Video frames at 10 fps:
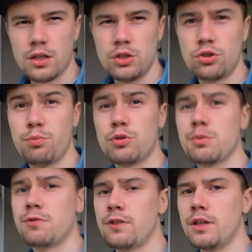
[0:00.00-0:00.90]
Еще
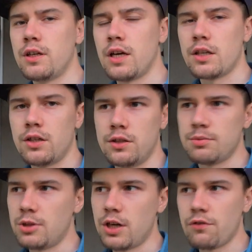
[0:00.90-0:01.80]
плюсом дверные карты,
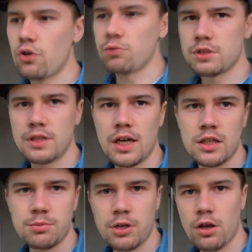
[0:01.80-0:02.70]
смотря в каком состоянии,
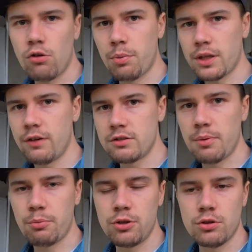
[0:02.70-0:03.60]
смотря какой продавец
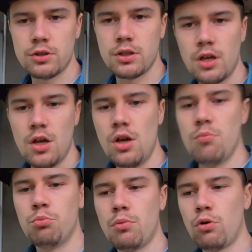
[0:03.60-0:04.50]
попадется.
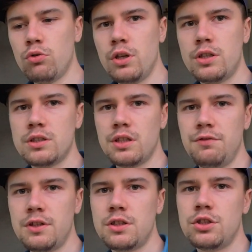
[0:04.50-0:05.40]
Могу найти за
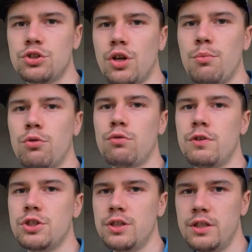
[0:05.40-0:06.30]
2000, а могу
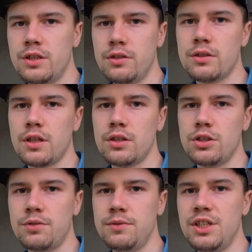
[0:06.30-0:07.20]
вообще найти за
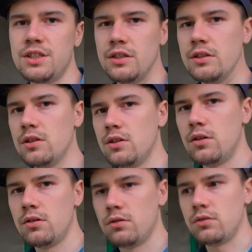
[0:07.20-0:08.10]
1010.
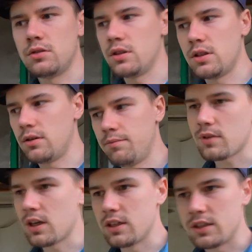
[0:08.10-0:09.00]
То есть это
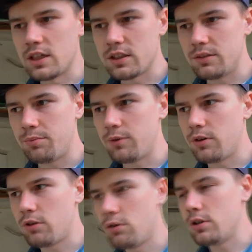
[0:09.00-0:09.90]
раз на раз не
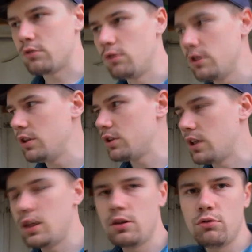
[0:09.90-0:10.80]
приходится. Но надеюсь,
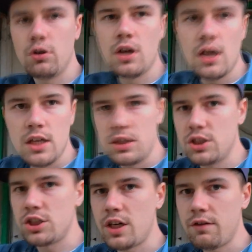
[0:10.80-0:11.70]
я найду
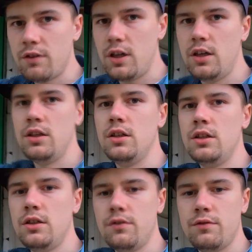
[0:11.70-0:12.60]
дешевле
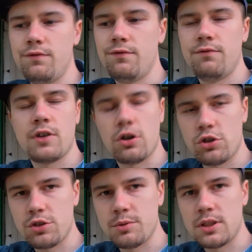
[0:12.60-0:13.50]
и в
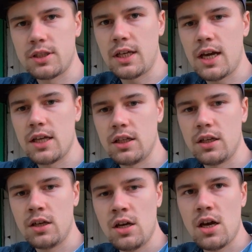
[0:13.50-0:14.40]
хорошем
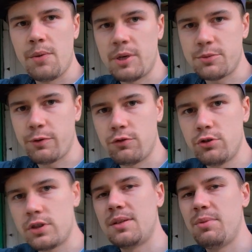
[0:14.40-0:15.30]
состоянии. Опять же,
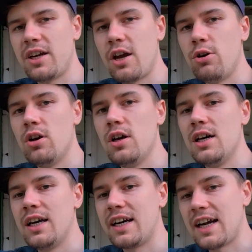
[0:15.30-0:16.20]
повторюсь, я собираю
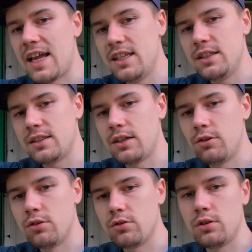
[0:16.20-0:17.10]
ранний
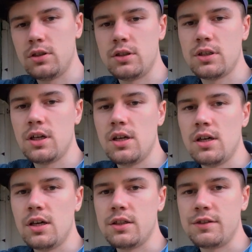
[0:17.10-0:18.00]
салон, то есть
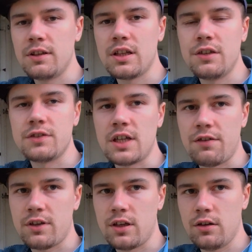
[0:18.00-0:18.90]
э, светлые
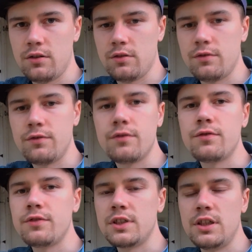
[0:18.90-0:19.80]
вставки
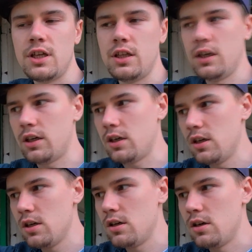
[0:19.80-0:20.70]
в сиденьях,
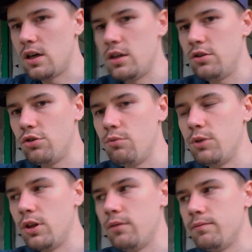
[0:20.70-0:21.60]
а не
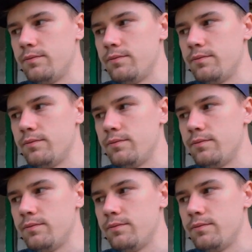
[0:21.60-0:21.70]
темные.